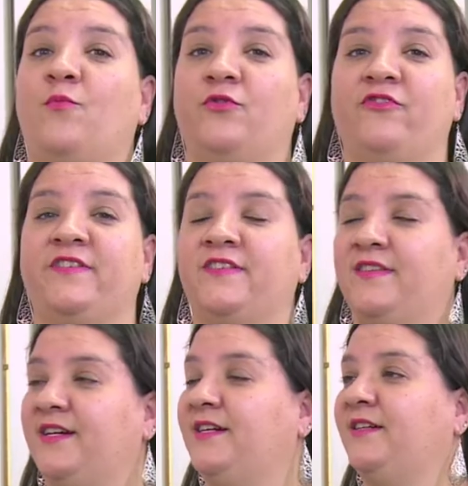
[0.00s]
por
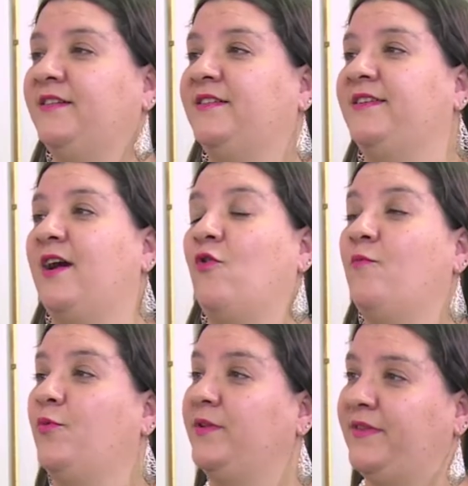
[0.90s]
distância ou
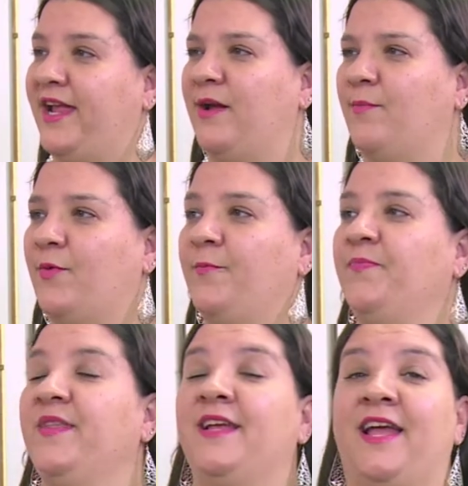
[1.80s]
por tempo.
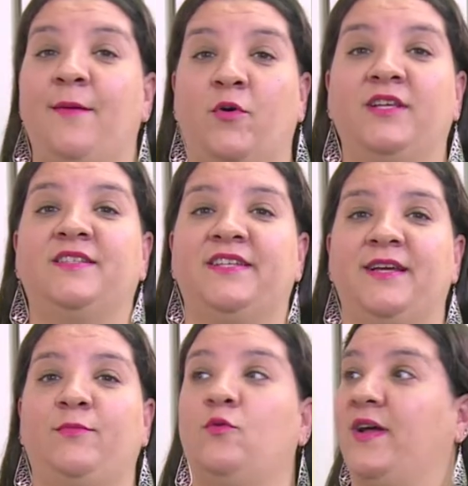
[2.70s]
É, por
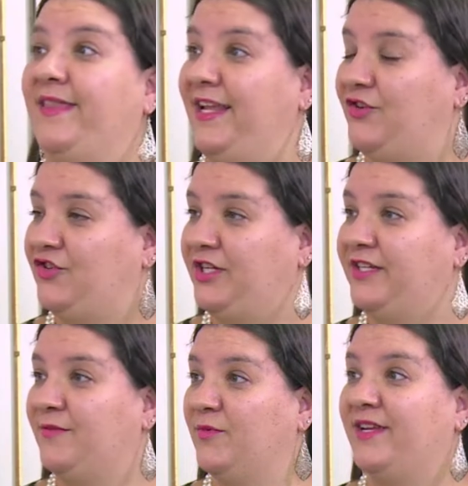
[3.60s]
exemplo, o
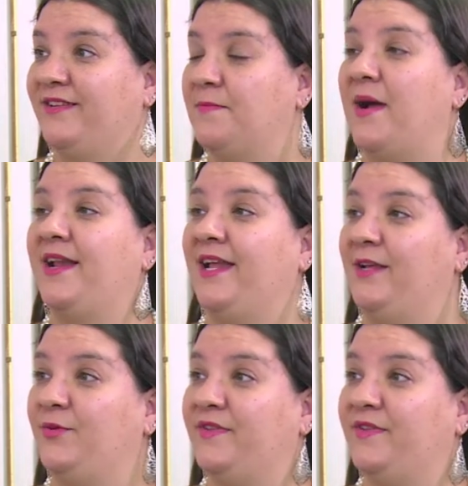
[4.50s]
atletismo que se marca em os hum,